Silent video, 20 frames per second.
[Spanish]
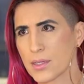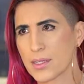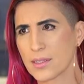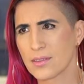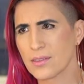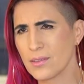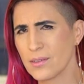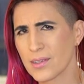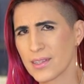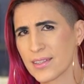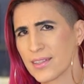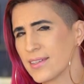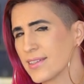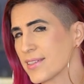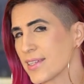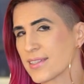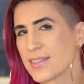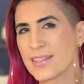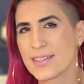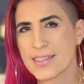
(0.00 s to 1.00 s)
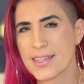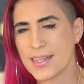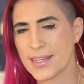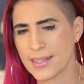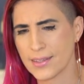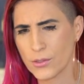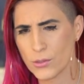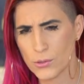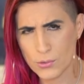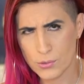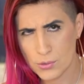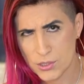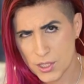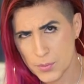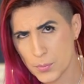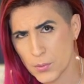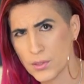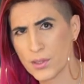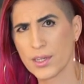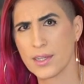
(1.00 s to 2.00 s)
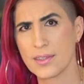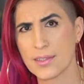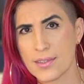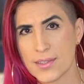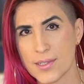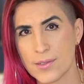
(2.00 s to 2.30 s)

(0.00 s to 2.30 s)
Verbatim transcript: porque todo lo que tienes que hacer es que la gente lo escuche por 30